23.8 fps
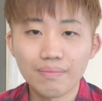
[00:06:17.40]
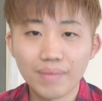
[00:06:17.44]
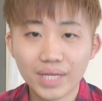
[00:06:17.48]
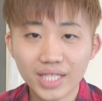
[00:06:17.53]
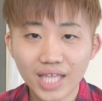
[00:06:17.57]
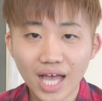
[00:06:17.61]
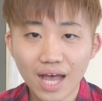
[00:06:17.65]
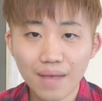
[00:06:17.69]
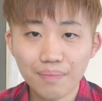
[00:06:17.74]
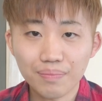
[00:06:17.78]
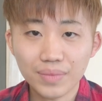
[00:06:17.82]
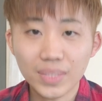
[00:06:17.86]
ま
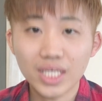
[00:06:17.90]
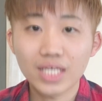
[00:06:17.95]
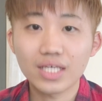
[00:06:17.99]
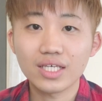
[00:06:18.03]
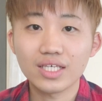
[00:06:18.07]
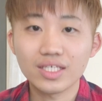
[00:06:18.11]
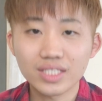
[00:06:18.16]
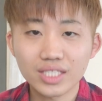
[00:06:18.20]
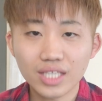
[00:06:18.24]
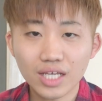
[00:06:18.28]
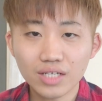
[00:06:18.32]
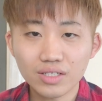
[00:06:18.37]
た
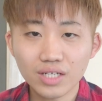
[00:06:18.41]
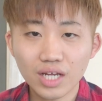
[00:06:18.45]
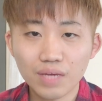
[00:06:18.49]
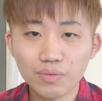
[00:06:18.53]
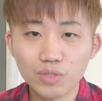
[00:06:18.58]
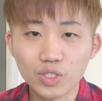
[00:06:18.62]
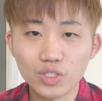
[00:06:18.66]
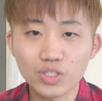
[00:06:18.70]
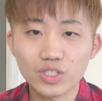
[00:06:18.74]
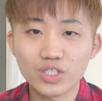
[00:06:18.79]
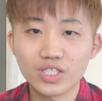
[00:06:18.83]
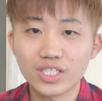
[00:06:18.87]

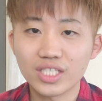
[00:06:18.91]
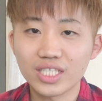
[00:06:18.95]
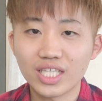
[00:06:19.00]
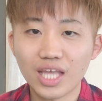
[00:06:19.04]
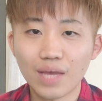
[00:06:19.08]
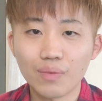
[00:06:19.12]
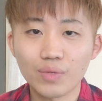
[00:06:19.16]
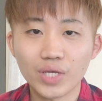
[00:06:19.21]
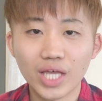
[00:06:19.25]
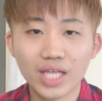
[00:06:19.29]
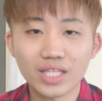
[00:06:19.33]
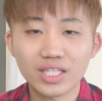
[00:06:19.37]
Instagram、
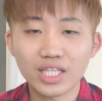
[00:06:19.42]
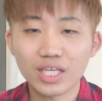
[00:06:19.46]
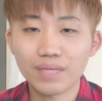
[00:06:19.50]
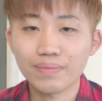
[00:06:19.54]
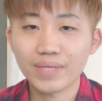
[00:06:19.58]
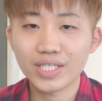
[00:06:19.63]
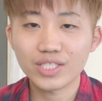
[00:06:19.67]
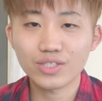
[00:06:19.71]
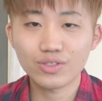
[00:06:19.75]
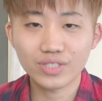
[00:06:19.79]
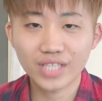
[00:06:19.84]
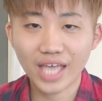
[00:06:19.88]
Twitter もやってい
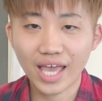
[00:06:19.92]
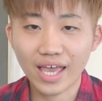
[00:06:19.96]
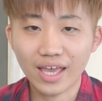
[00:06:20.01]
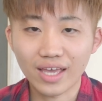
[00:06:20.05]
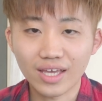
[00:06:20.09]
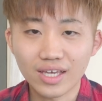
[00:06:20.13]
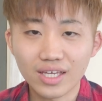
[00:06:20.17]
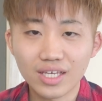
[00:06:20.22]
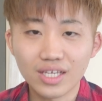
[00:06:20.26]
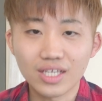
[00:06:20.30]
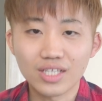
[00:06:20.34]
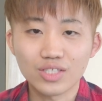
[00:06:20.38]
ますので
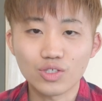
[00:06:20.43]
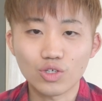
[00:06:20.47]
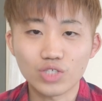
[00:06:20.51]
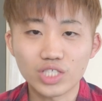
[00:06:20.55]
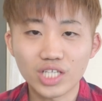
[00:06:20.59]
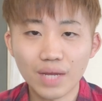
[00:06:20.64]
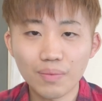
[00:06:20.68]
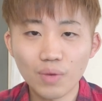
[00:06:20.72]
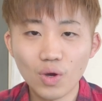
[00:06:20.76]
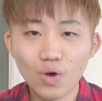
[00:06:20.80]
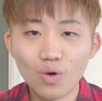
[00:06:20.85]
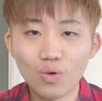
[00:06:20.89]
そ
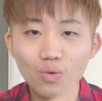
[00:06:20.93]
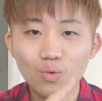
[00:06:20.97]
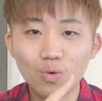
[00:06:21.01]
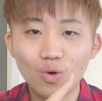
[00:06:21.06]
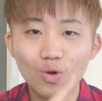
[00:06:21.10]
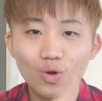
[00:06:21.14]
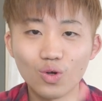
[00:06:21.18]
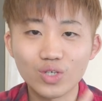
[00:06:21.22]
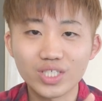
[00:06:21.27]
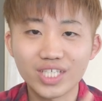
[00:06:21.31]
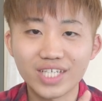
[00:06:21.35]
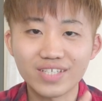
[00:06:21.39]
ちらも
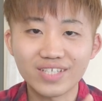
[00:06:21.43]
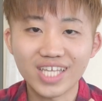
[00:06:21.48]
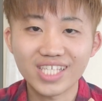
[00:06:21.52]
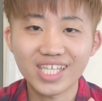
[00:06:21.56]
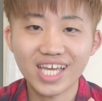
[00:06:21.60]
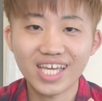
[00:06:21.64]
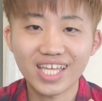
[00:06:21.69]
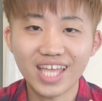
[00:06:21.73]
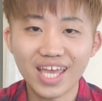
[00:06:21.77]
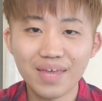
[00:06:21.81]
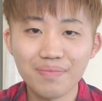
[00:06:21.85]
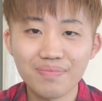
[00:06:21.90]
フォローしてくだ
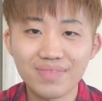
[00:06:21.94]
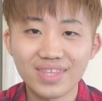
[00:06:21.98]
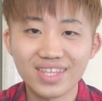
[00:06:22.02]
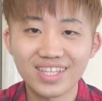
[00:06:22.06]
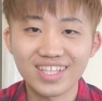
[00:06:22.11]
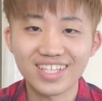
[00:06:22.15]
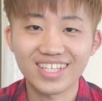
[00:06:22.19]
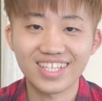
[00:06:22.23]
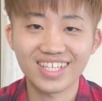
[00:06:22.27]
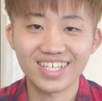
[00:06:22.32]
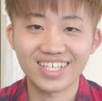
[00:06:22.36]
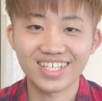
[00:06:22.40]
さい
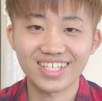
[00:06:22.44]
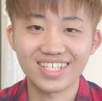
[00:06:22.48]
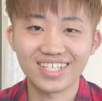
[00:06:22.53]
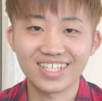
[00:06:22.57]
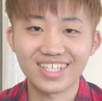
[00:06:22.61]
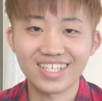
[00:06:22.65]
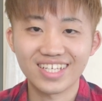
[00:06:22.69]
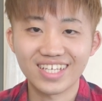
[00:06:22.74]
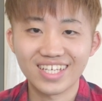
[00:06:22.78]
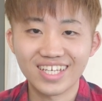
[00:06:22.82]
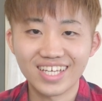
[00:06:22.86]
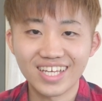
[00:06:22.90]
ね。
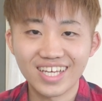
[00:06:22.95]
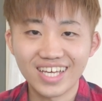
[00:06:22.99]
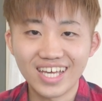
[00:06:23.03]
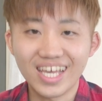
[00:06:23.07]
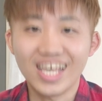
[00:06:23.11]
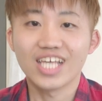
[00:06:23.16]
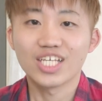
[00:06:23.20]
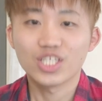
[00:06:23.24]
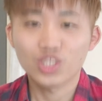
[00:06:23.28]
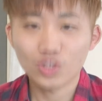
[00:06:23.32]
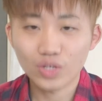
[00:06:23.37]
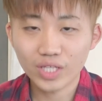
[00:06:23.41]

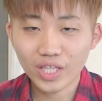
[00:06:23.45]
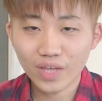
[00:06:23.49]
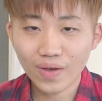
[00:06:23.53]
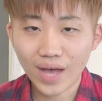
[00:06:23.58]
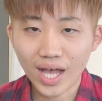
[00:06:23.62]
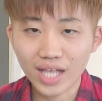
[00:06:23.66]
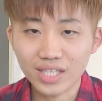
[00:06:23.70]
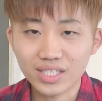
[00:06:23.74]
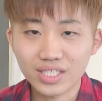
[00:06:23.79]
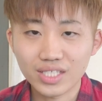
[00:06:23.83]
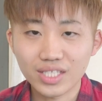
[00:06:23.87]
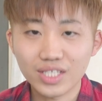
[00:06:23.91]
それで
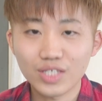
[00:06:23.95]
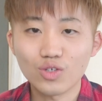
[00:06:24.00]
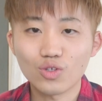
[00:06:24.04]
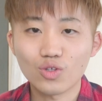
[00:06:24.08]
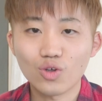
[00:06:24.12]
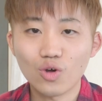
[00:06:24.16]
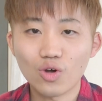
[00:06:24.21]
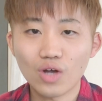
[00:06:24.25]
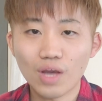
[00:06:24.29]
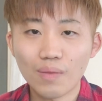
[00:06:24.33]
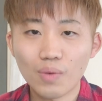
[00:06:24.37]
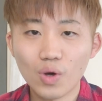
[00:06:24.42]
は次の
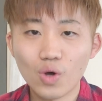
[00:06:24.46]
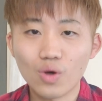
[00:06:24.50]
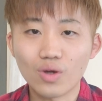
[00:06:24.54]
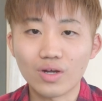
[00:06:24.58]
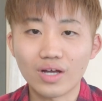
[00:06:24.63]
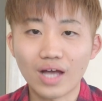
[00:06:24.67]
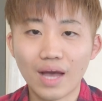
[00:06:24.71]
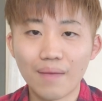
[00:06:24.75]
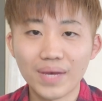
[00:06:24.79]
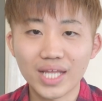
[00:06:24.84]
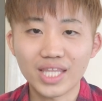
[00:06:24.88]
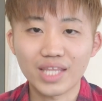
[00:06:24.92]
動画
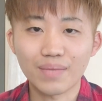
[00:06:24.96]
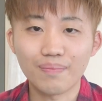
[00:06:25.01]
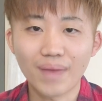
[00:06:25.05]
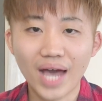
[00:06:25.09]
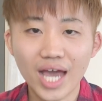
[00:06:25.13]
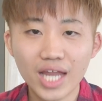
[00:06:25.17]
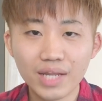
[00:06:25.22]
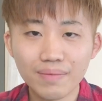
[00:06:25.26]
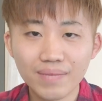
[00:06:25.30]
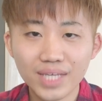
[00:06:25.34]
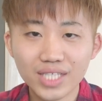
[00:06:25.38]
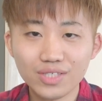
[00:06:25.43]
も頑張って
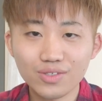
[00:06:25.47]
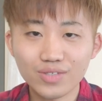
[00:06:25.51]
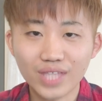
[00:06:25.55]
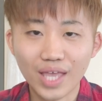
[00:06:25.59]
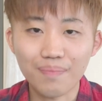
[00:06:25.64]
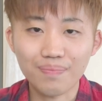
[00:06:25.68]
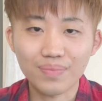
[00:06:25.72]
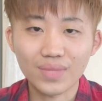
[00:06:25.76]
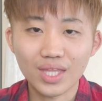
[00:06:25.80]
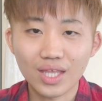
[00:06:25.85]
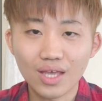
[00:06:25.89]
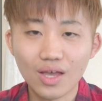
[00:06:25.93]
まいりますの
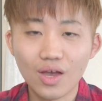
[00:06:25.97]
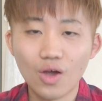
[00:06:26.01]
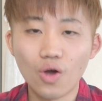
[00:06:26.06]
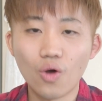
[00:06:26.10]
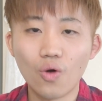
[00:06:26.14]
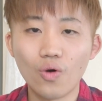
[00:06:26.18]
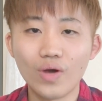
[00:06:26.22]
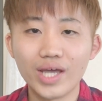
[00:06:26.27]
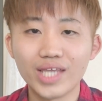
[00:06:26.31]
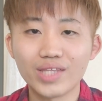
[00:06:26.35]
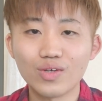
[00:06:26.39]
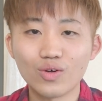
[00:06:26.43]
で
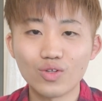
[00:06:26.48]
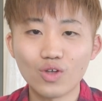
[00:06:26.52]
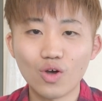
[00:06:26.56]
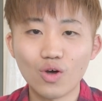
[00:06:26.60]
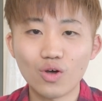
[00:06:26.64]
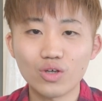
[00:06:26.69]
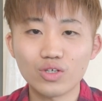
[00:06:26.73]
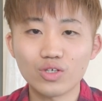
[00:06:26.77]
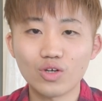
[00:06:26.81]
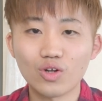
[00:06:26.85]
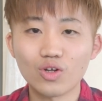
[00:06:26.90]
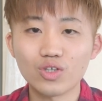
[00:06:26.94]
応援のほ
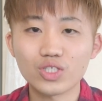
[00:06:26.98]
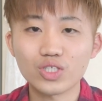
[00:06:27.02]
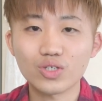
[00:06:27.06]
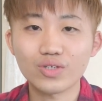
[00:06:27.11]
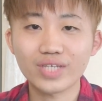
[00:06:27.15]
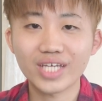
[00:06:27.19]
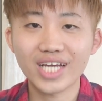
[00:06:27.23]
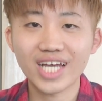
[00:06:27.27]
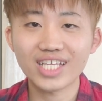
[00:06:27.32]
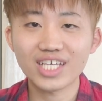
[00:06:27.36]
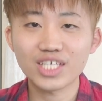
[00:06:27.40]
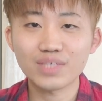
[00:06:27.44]
どよろしく
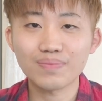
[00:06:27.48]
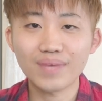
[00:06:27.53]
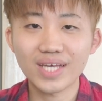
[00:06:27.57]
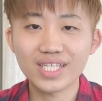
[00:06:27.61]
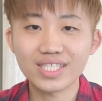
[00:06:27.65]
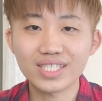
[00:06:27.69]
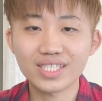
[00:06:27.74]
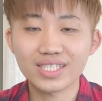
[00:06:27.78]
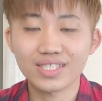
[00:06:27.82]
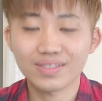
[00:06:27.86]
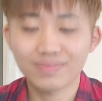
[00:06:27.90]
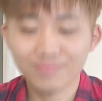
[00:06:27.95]
お願いいたしま
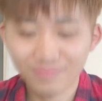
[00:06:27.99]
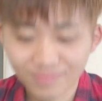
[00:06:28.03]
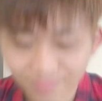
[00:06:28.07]
す